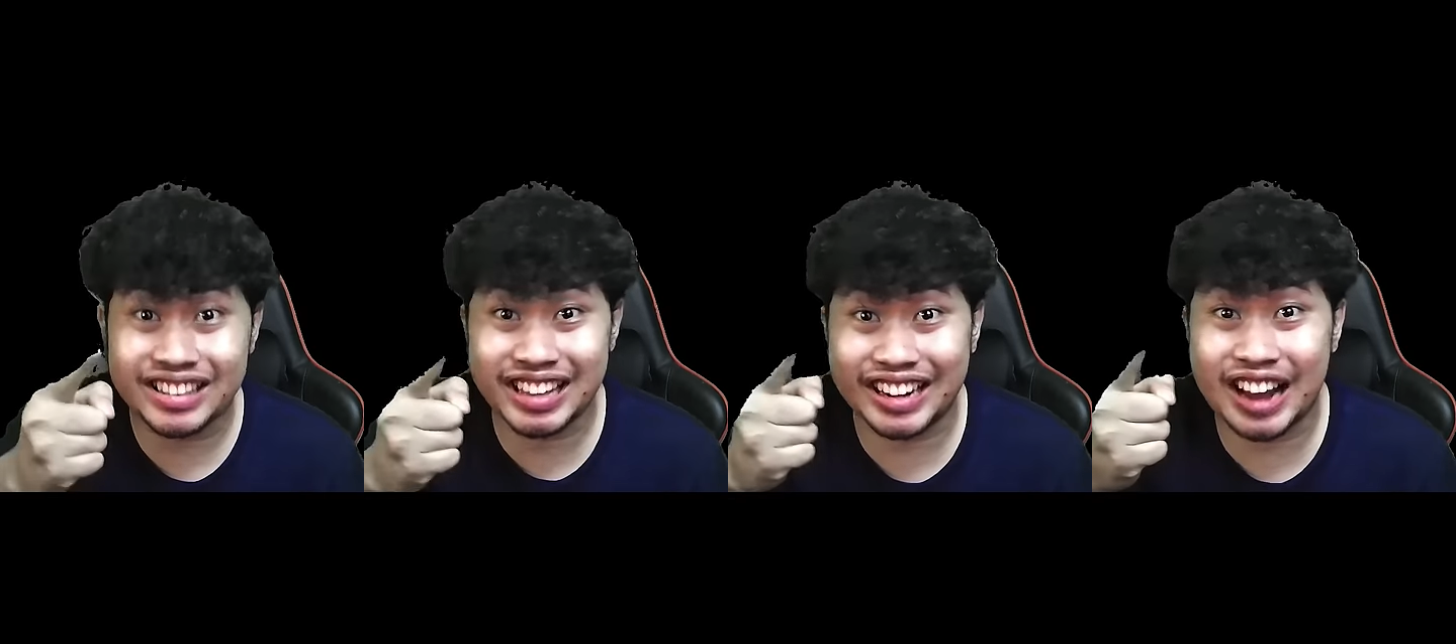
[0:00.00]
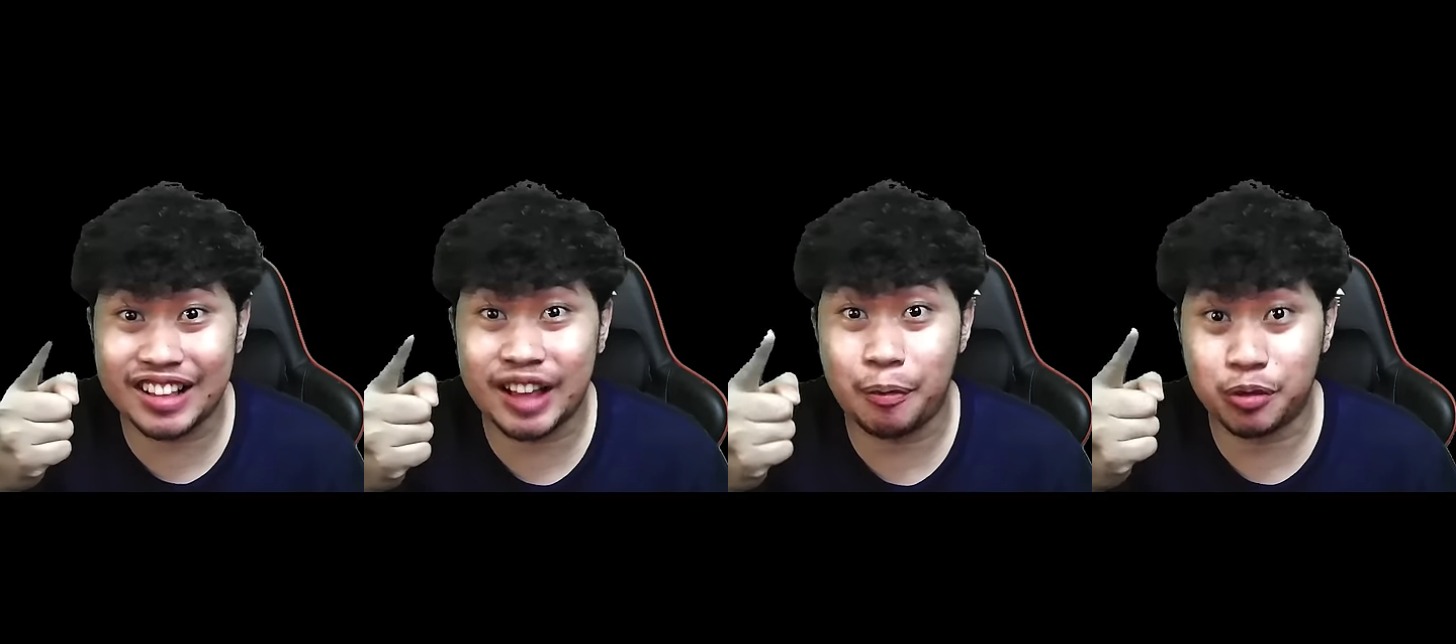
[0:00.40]
share,
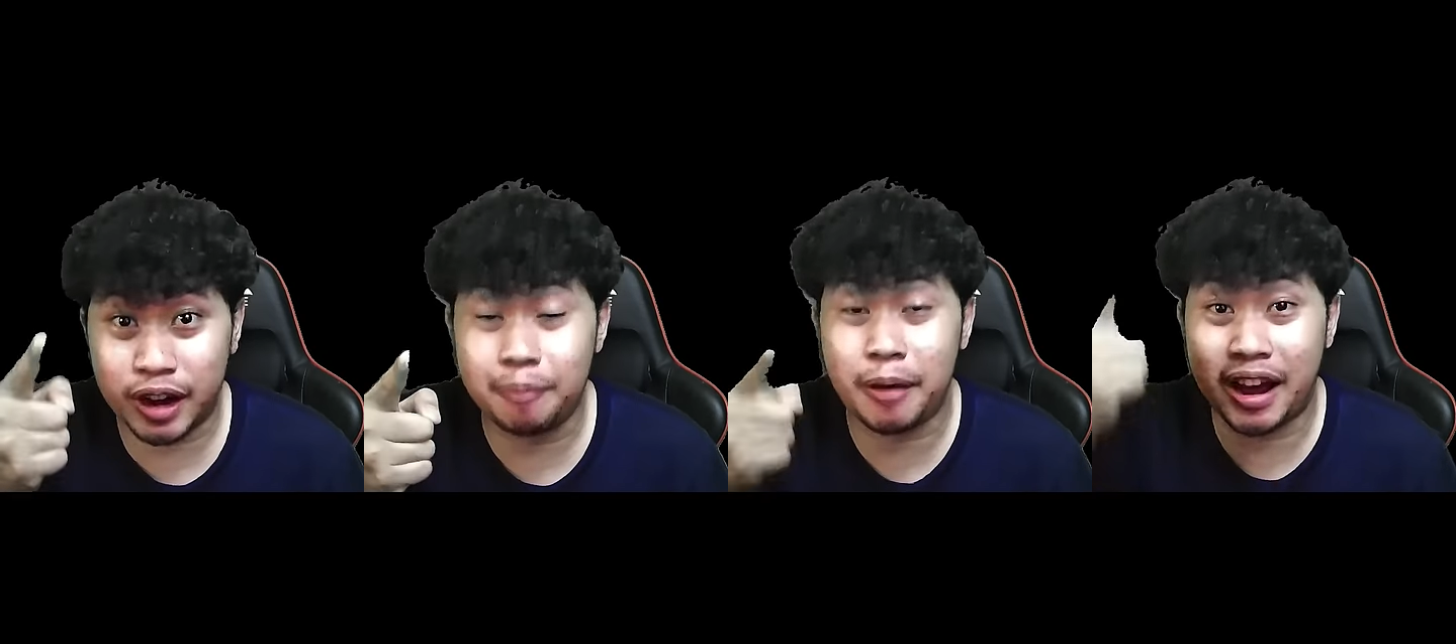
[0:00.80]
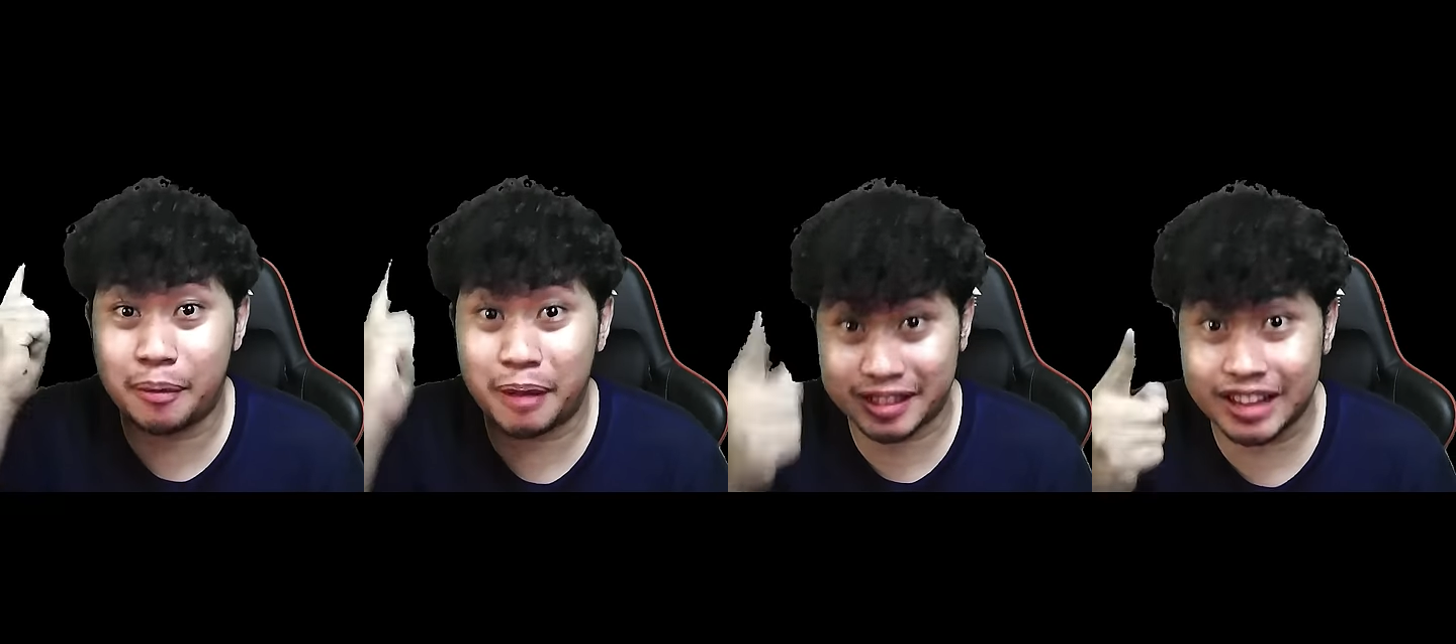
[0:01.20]
dan subscribe
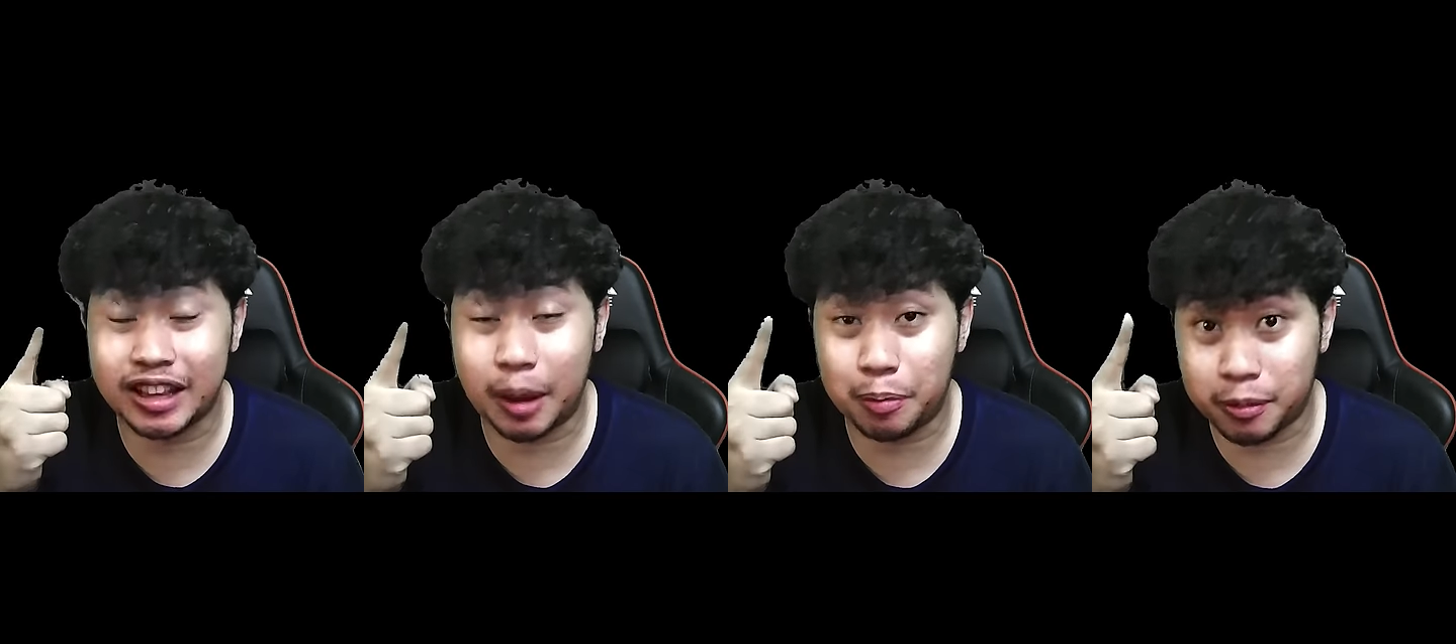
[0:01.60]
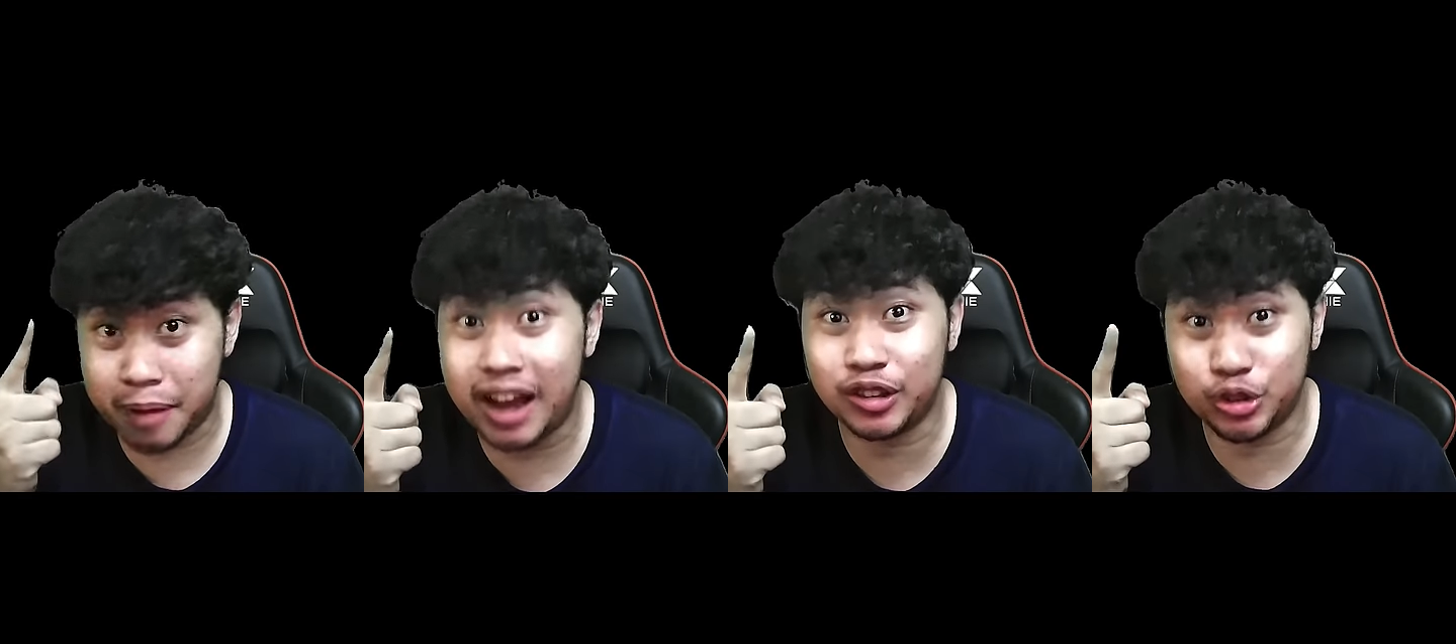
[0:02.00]
agar Mazda tetap
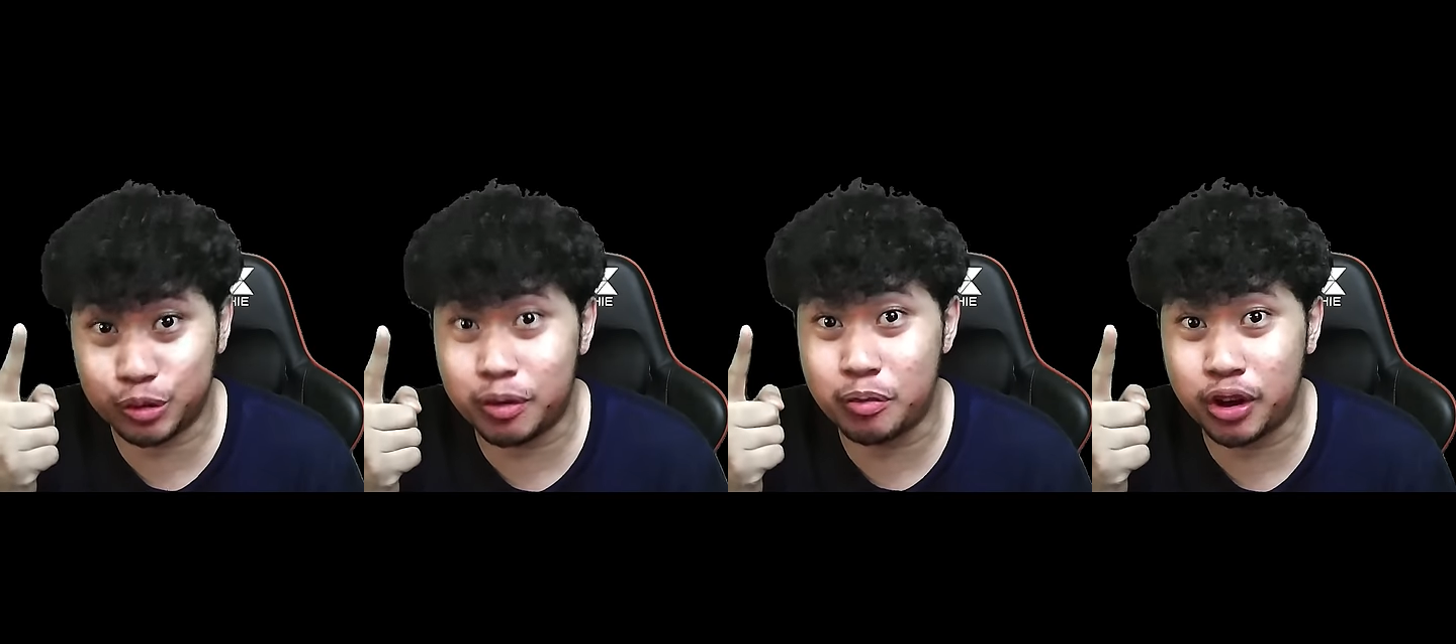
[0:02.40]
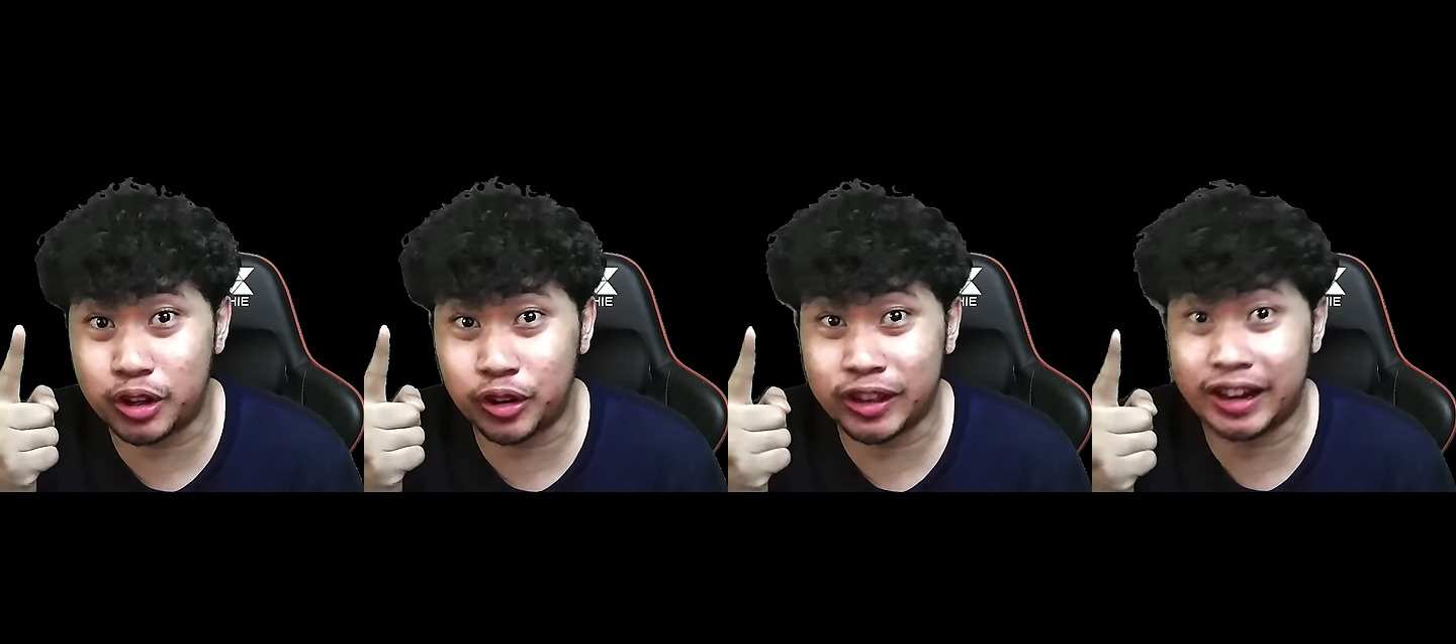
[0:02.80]
semangat untuk
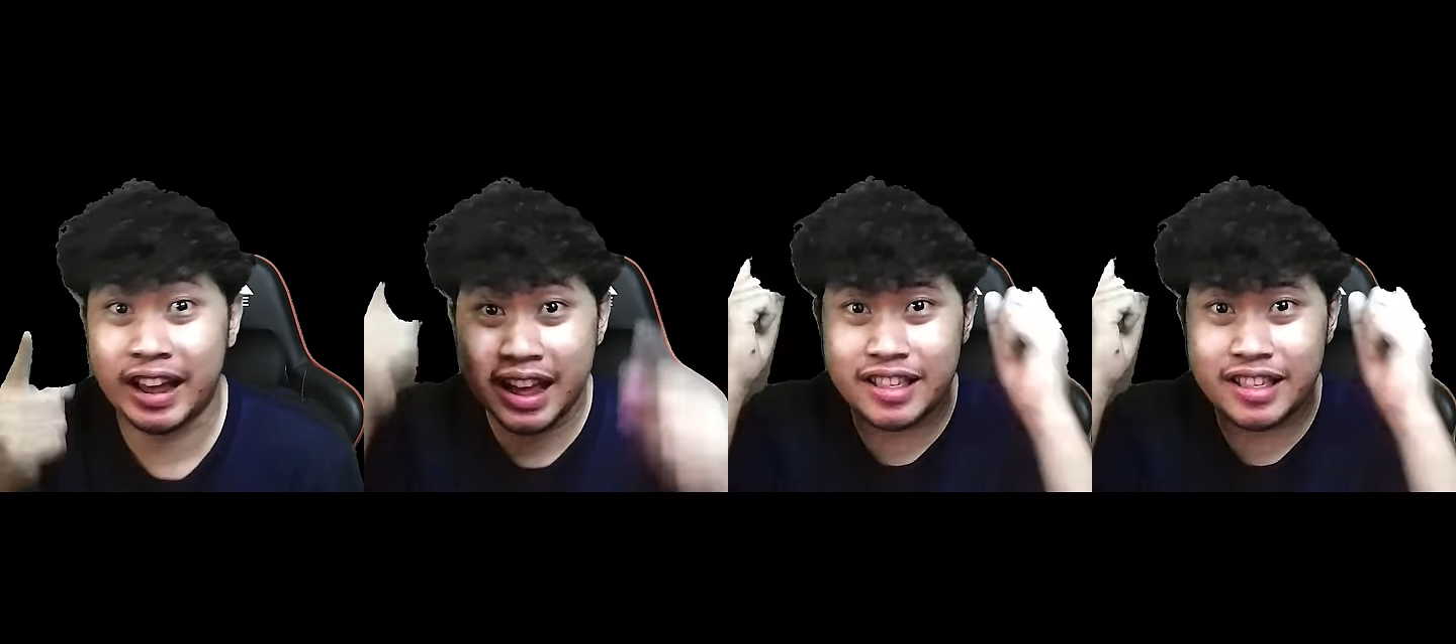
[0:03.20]
membuat konten.